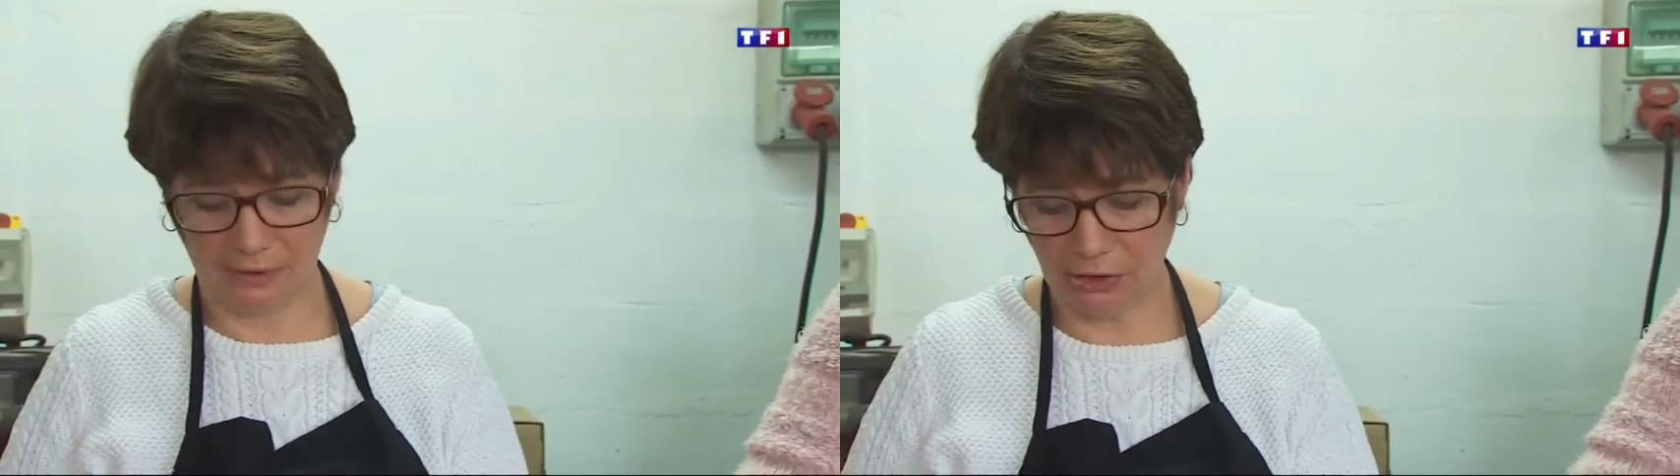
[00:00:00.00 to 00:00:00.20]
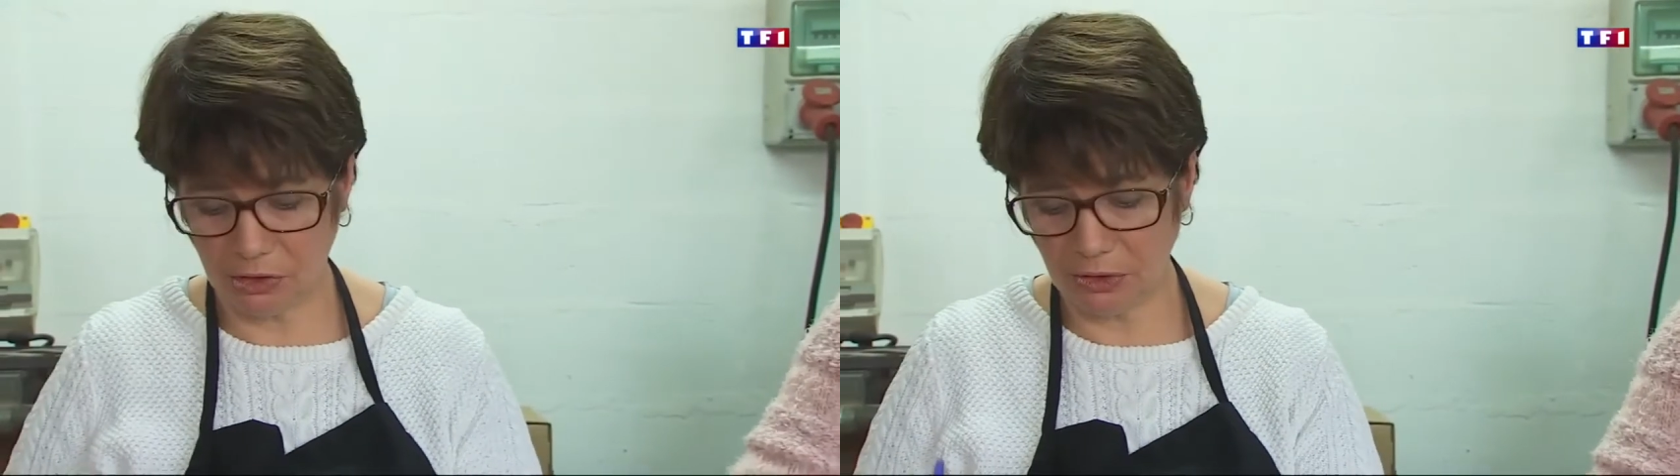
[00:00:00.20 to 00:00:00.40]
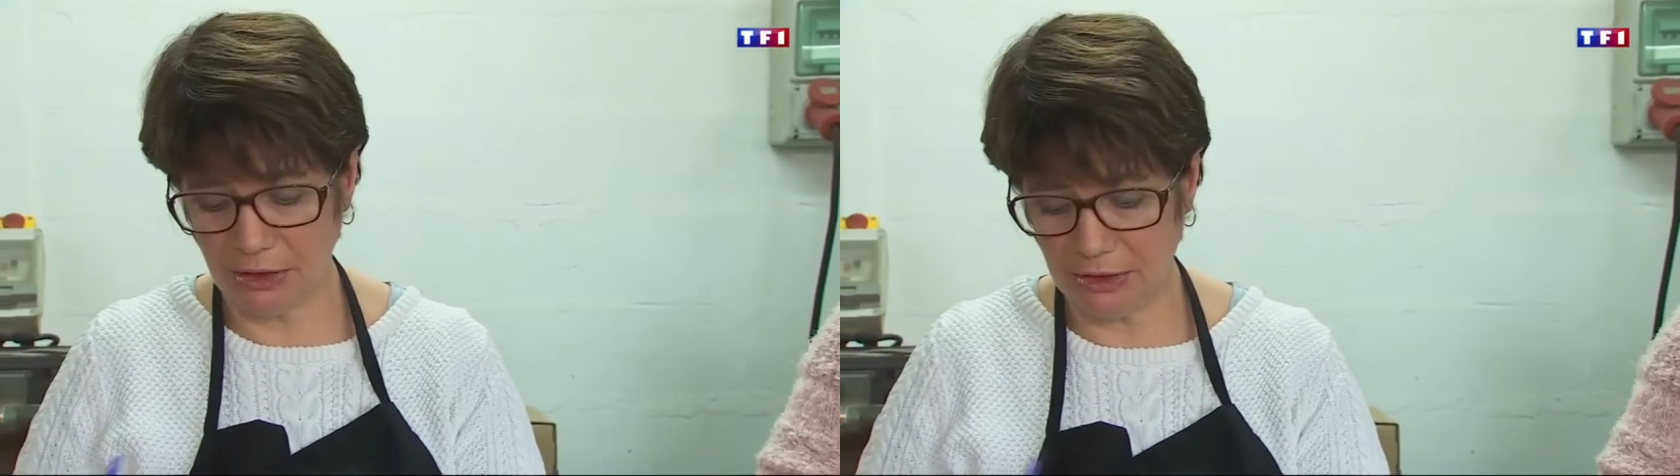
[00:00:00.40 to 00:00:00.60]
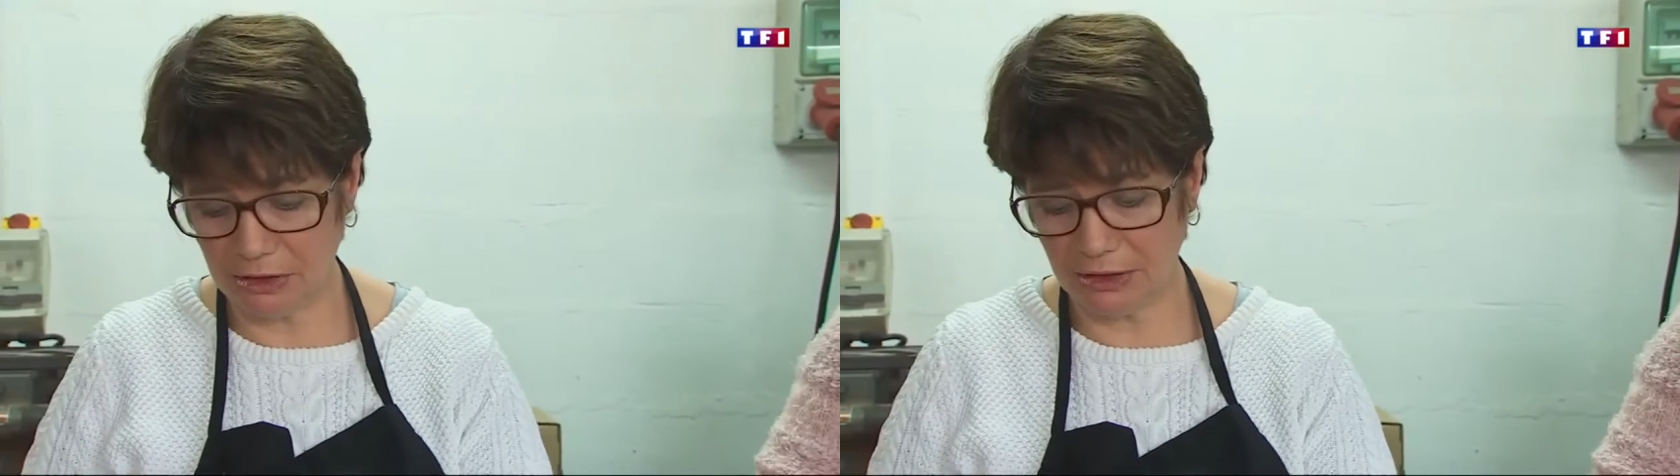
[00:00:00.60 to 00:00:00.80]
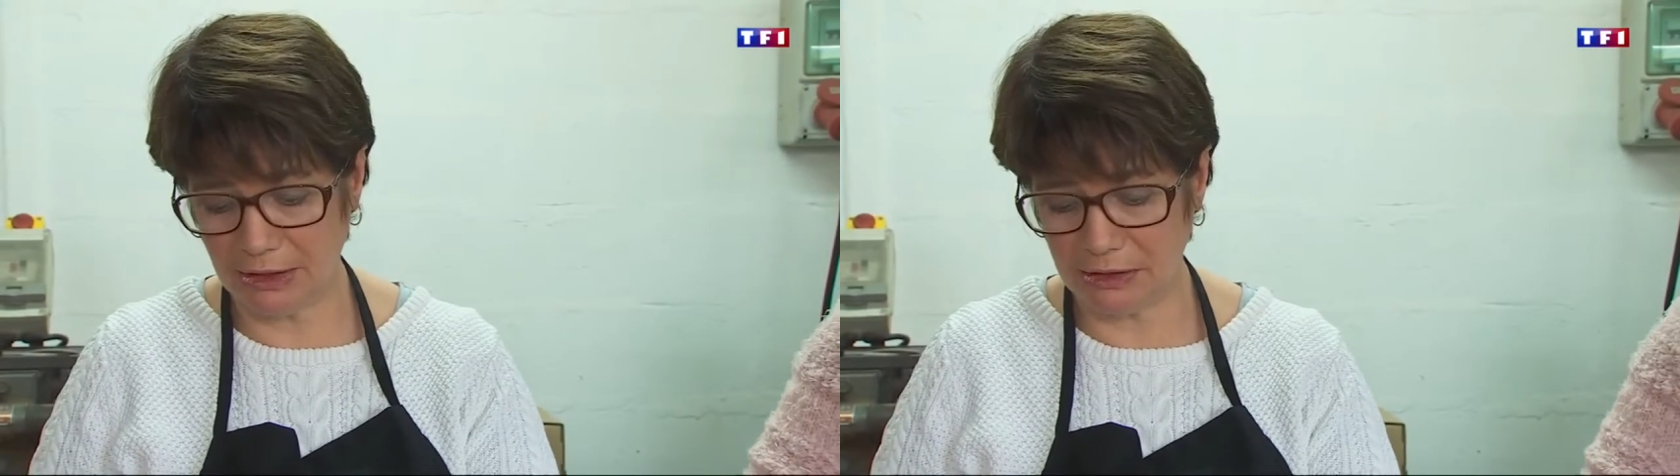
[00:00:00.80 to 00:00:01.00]
Les gens qui
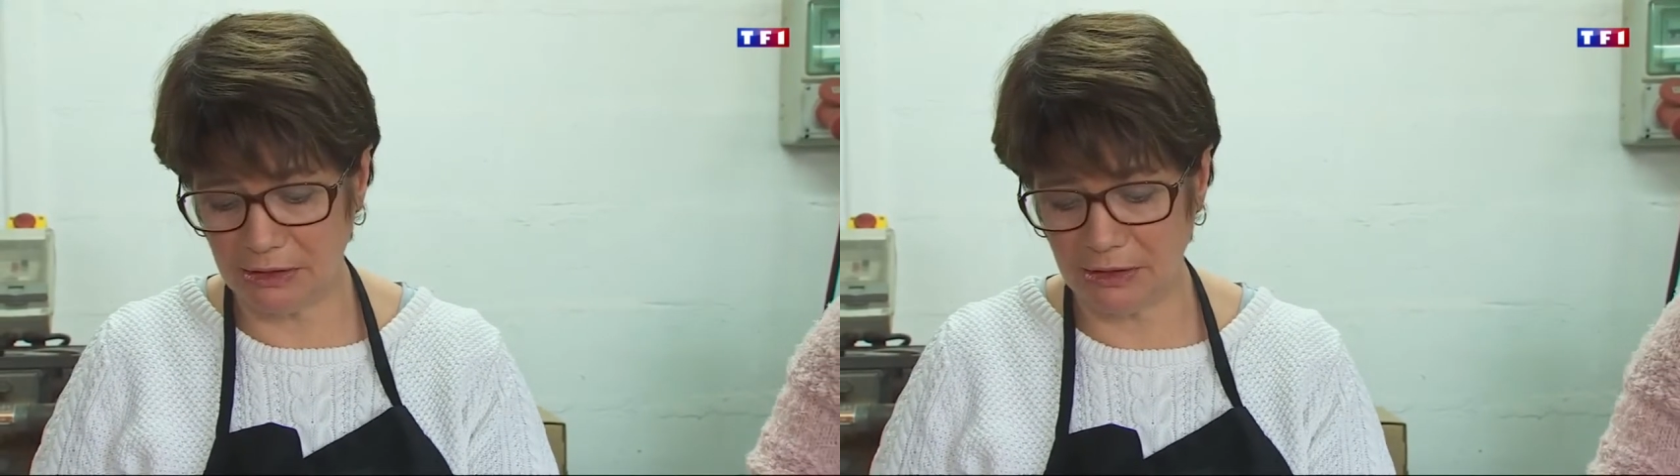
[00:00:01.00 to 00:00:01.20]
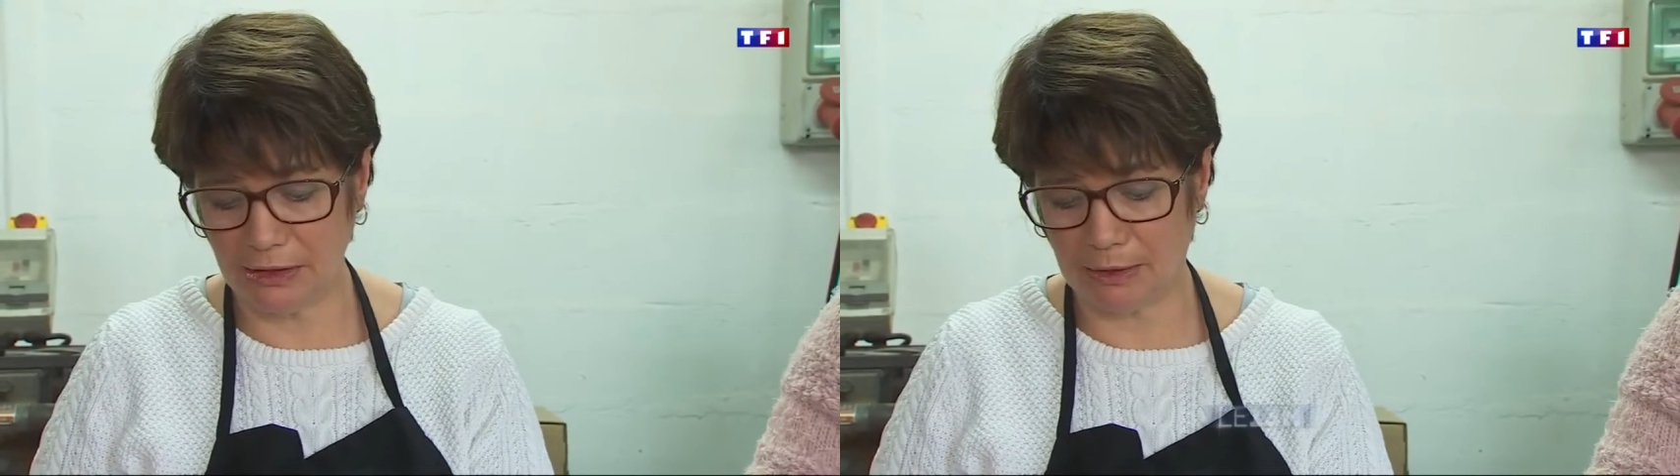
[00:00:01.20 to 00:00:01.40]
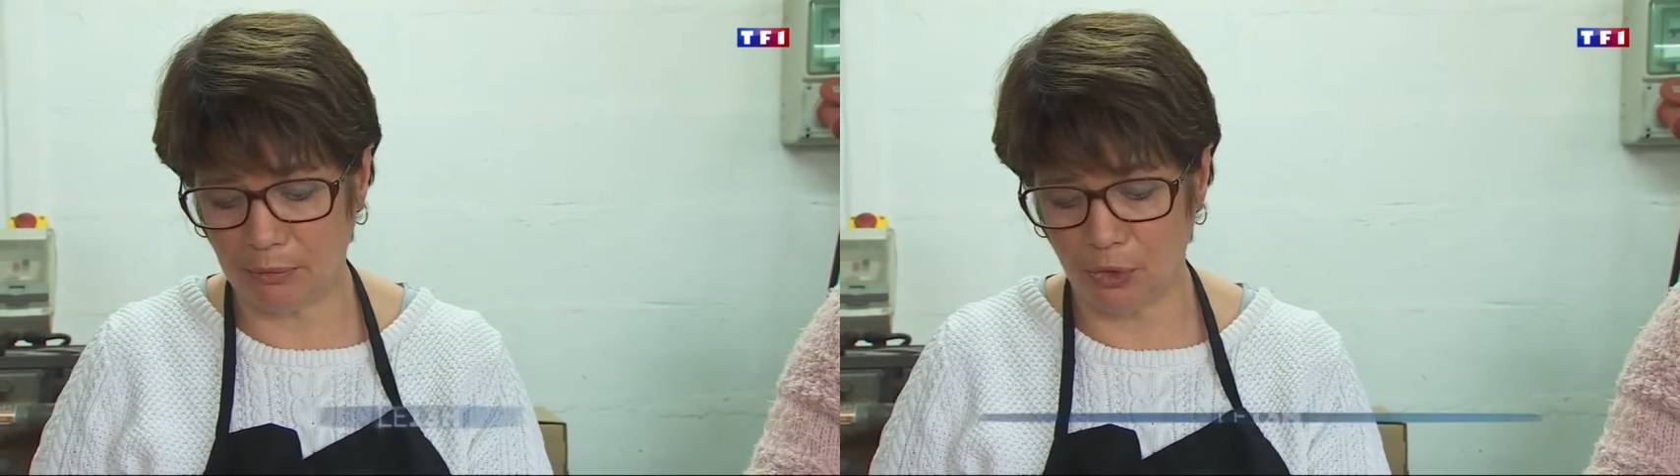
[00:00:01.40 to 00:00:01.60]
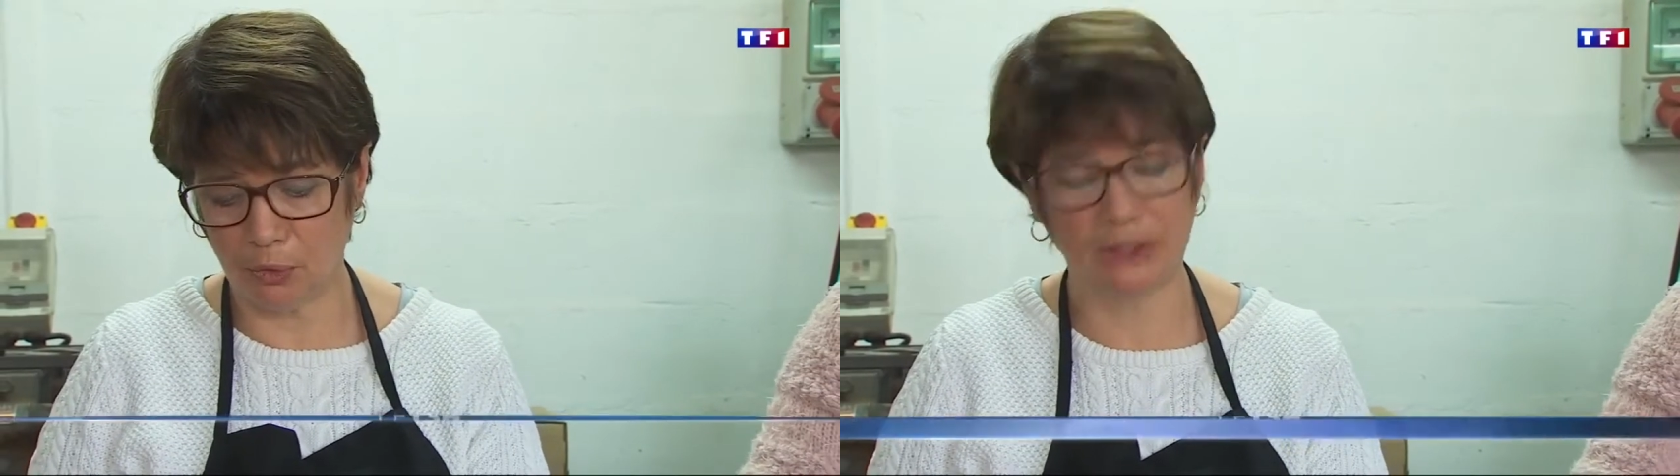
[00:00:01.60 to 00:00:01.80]
l'achètent, s'il y a un pion